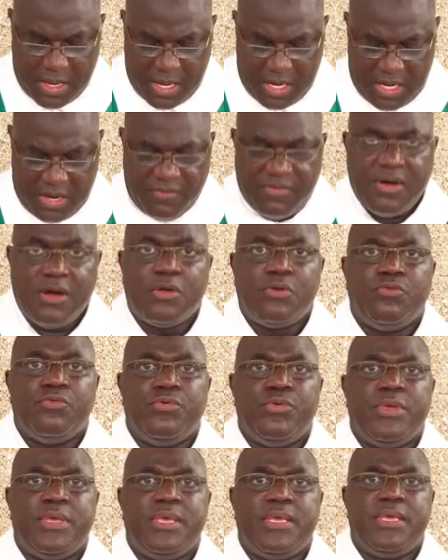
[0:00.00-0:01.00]
et devant
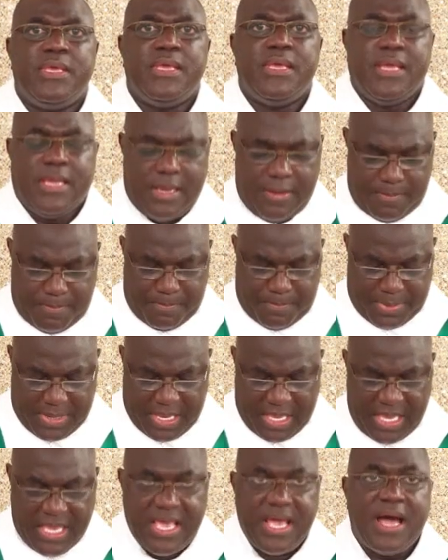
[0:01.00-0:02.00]
lui
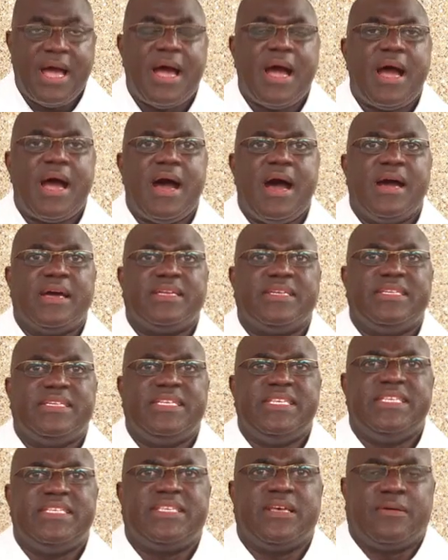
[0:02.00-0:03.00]
pria en
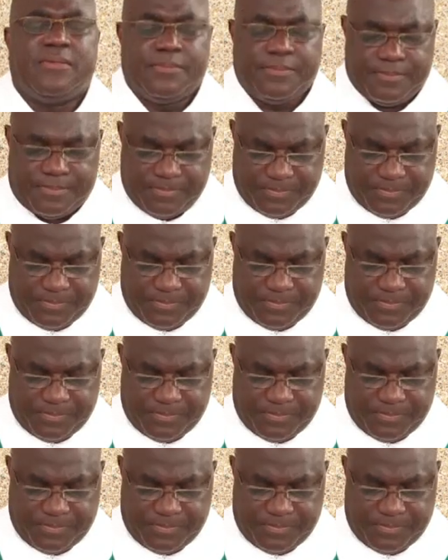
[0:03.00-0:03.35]
disant,